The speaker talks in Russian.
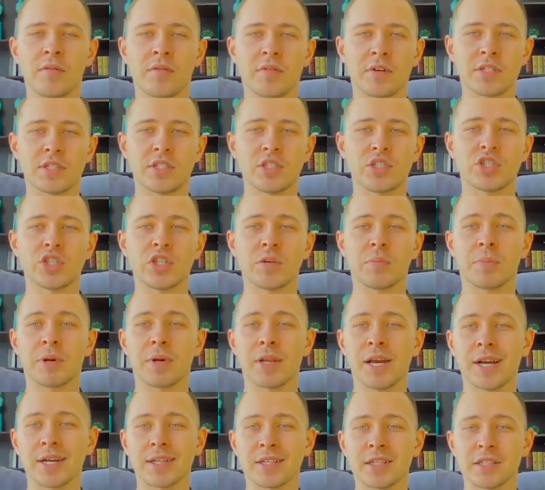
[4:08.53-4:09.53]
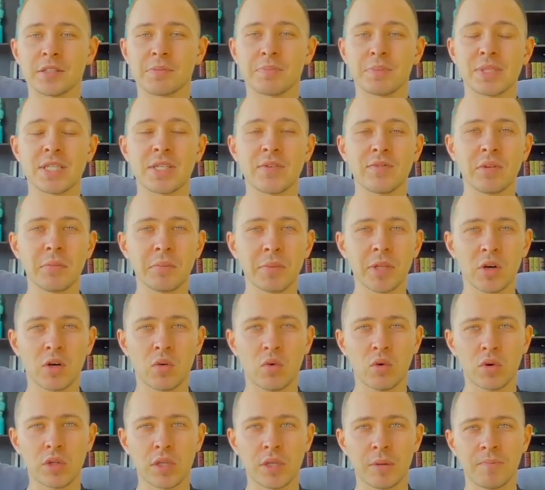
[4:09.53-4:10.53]
в различных проектах с пассивным
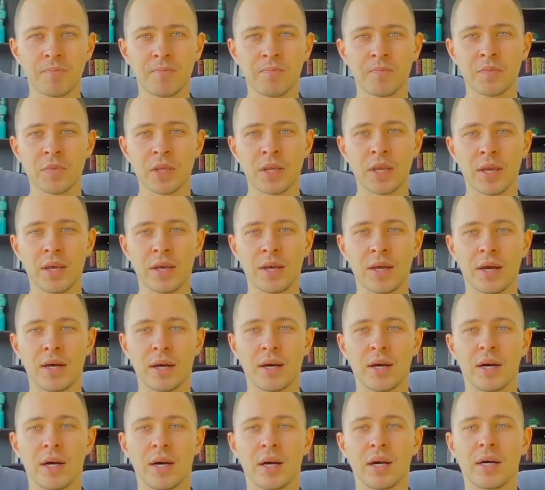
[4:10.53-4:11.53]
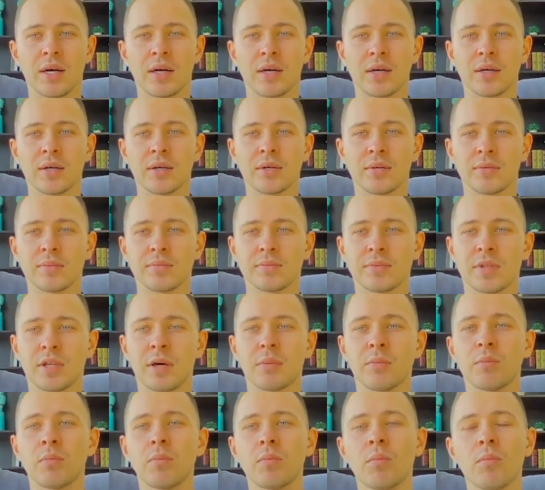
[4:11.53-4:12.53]
доходом, а,
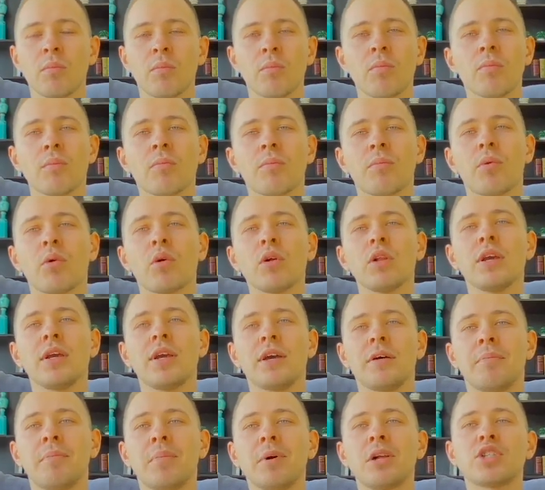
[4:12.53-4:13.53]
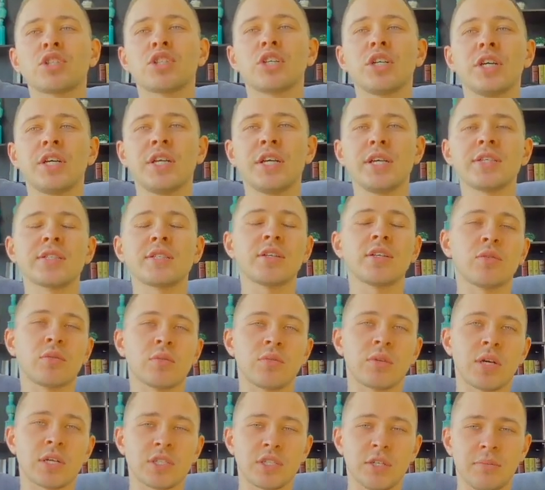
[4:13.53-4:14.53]
там более большие риски, но
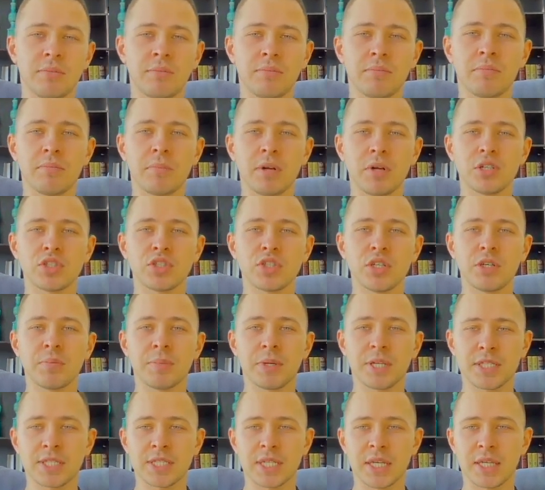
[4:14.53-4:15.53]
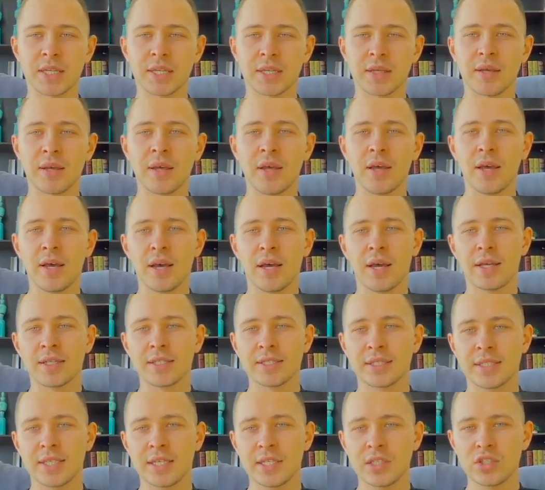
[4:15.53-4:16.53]
также и большие проценты. А
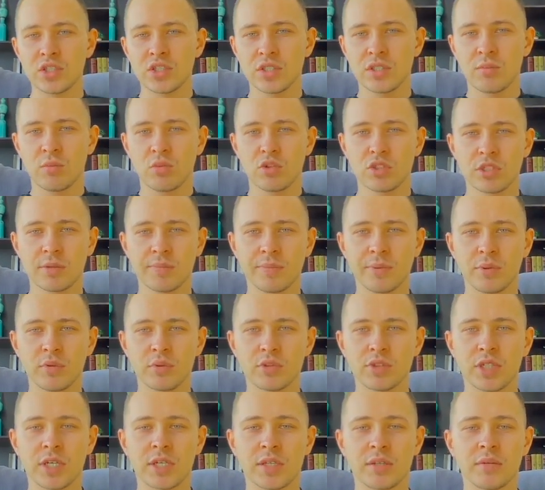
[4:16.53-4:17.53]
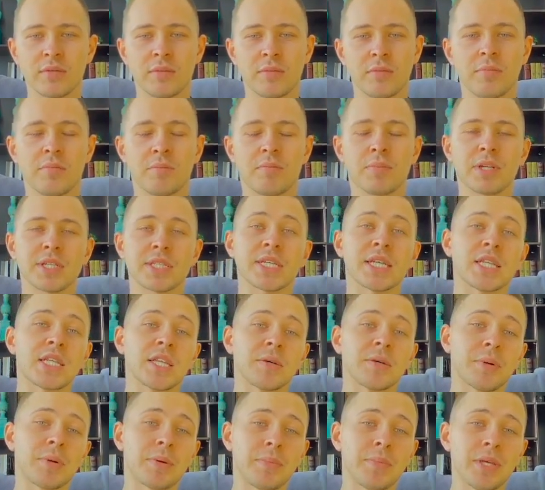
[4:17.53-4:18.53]
здесь же можно получать
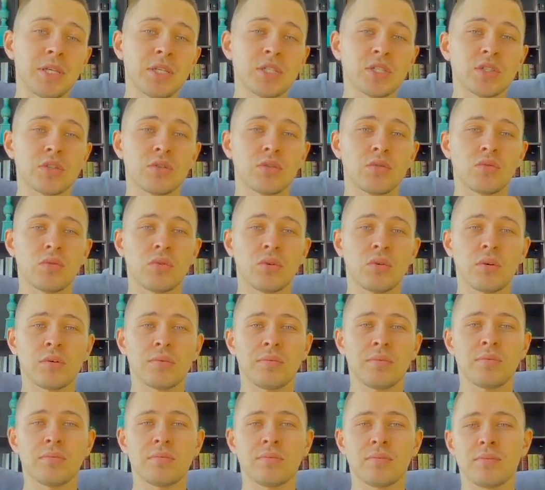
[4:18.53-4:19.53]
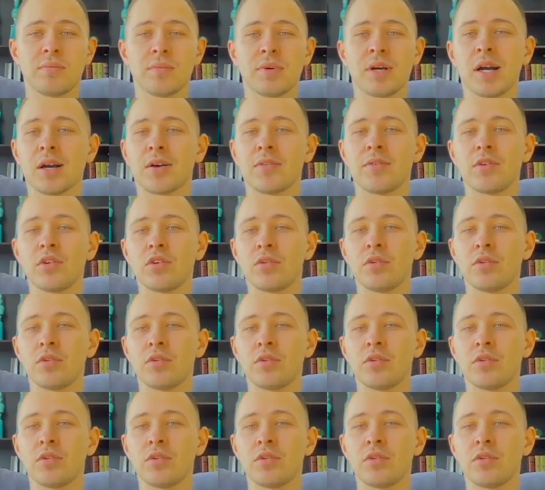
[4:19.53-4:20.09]
проценты поменьше, но, как вы